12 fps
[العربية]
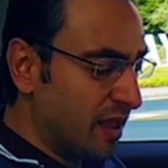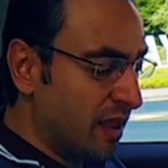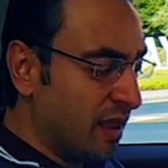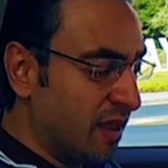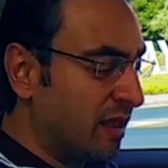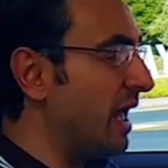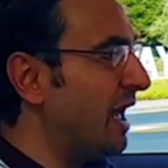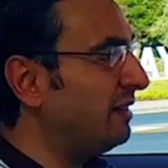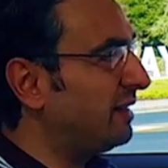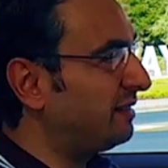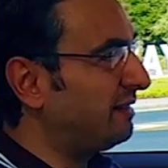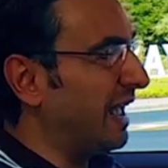آه،
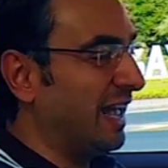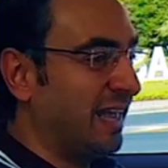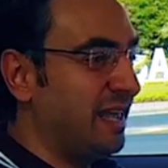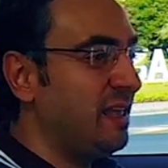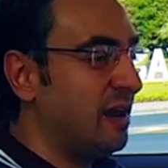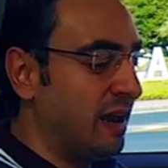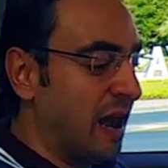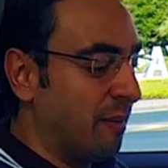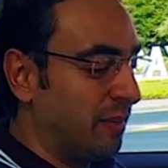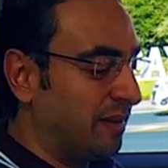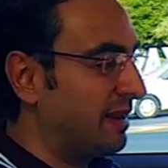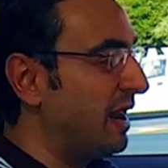هذا التاخير اللي
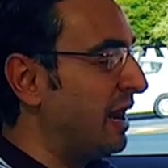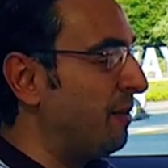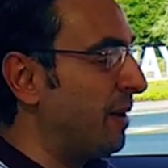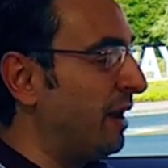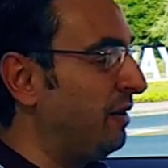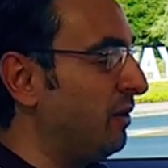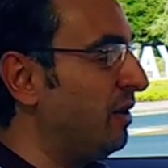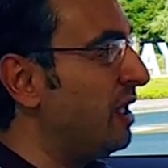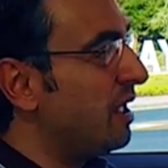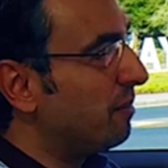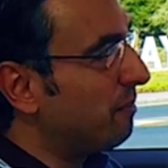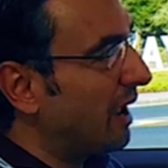عم بتكلم عنه
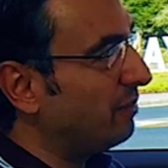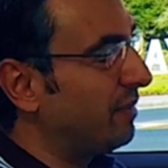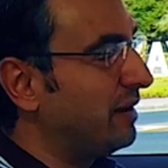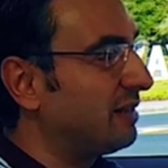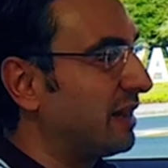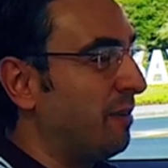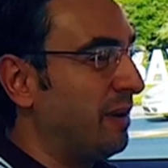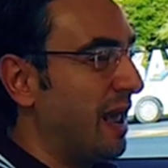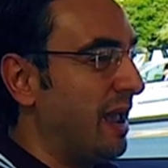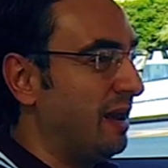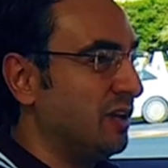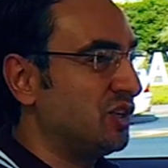بعد ما نطلع من
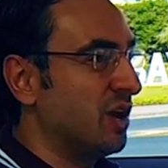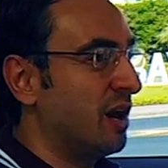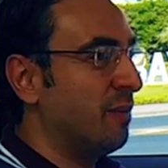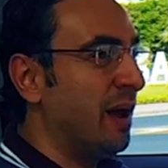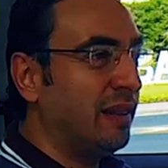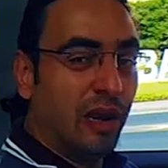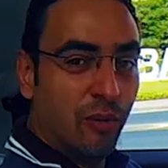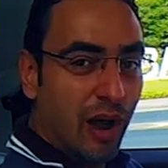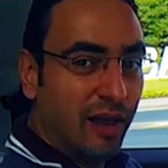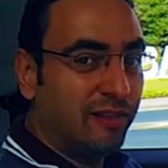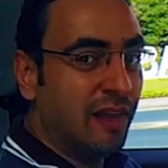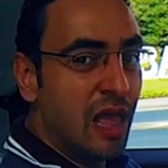هاي الاشاره بهذا
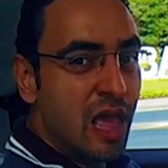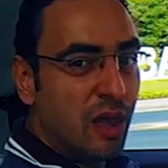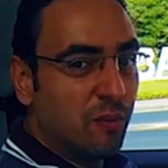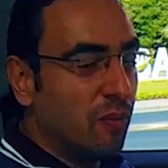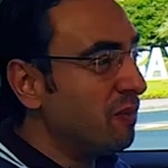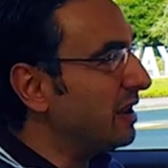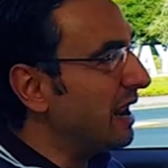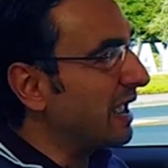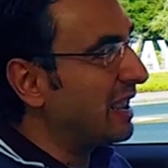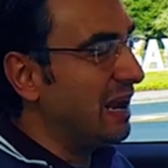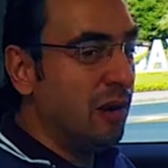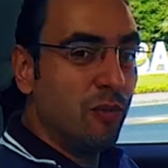الوقت ممكن
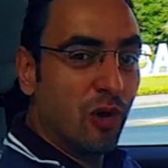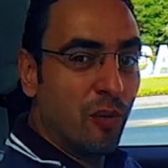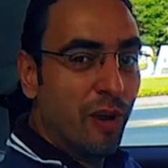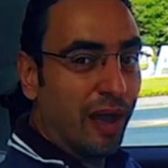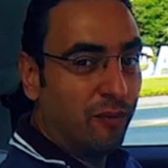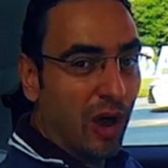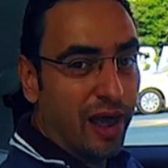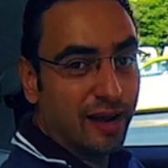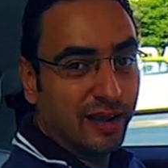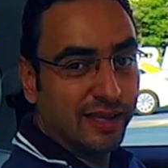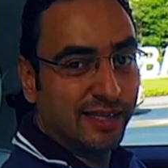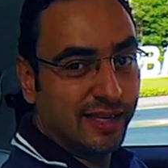اكلمكم عن
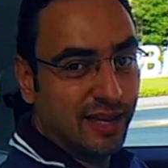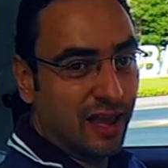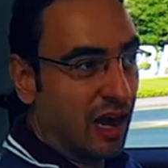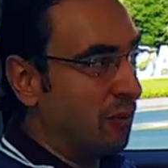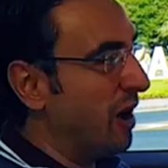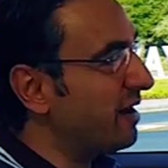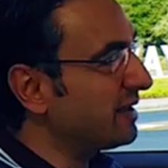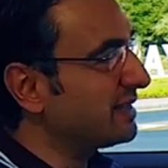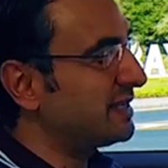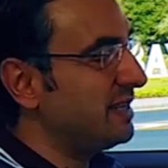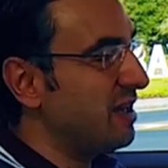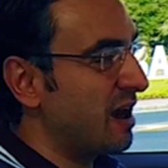محرك السياره محرك
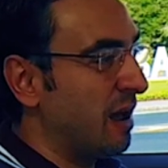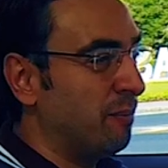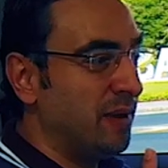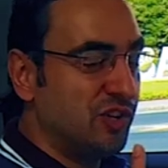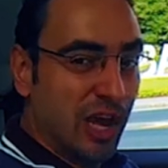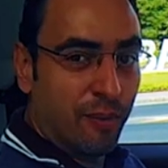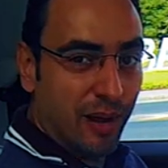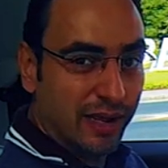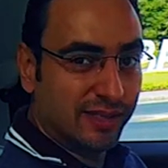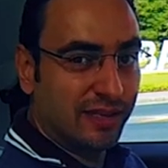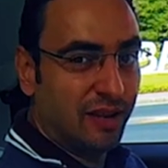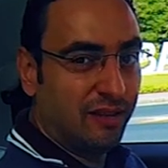السياره عم بيجي 4
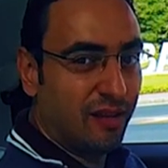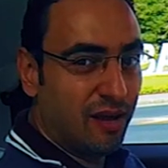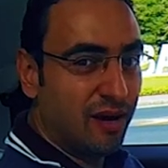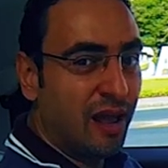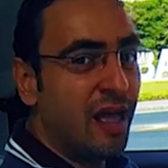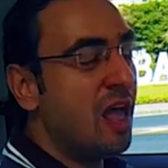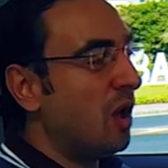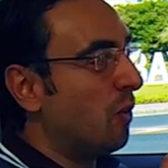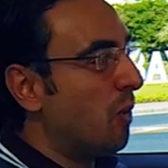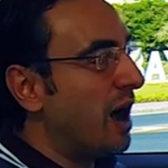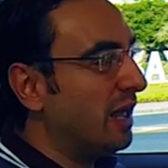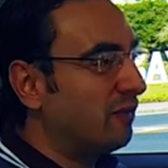سلندر
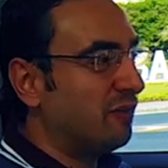1.4